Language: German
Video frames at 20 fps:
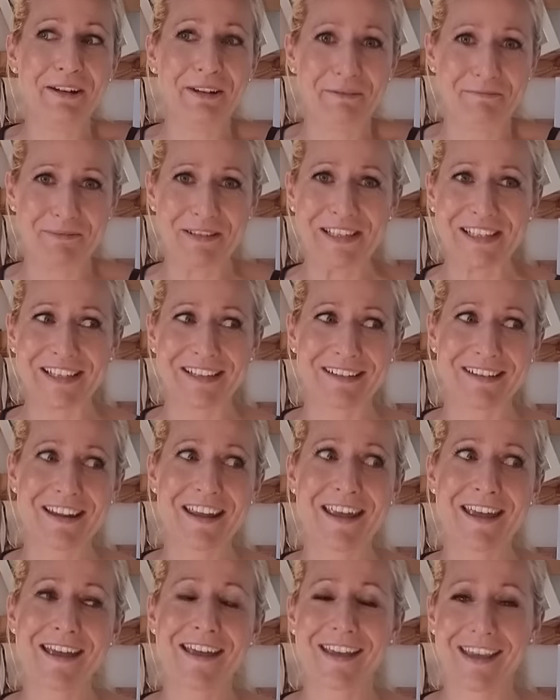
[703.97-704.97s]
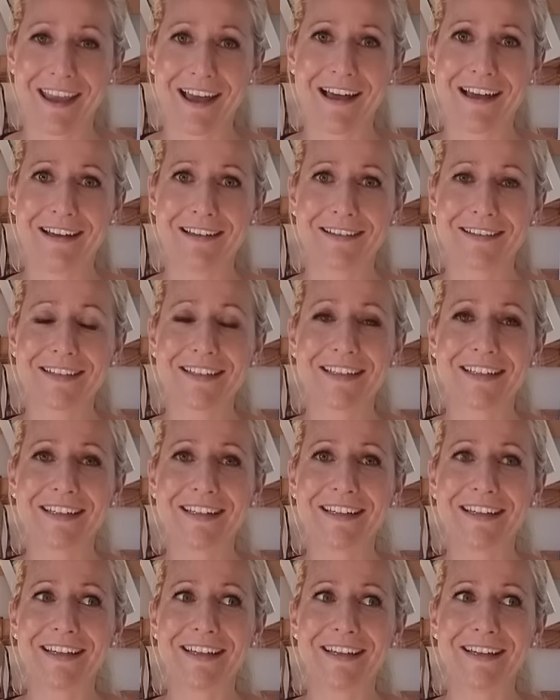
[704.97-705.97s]
bin ein bisschen, ja,
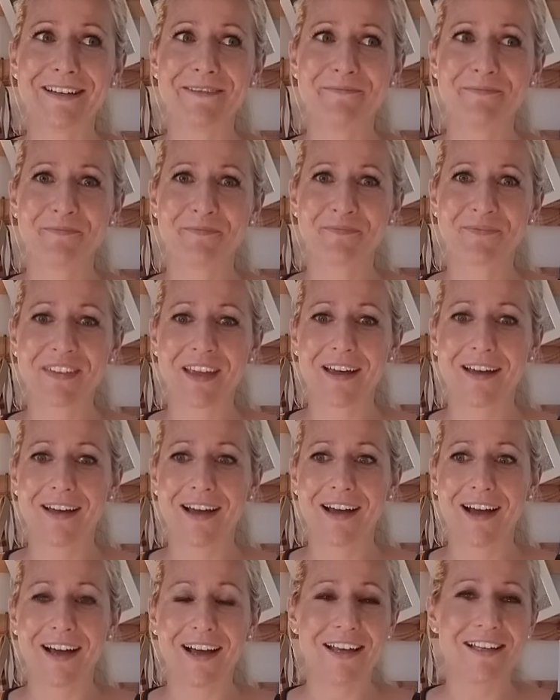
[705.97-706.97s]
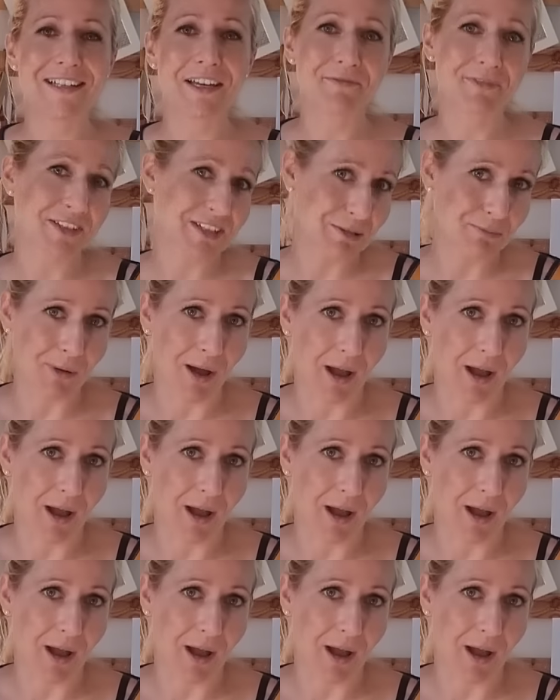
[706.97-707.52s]
ähm, es hat was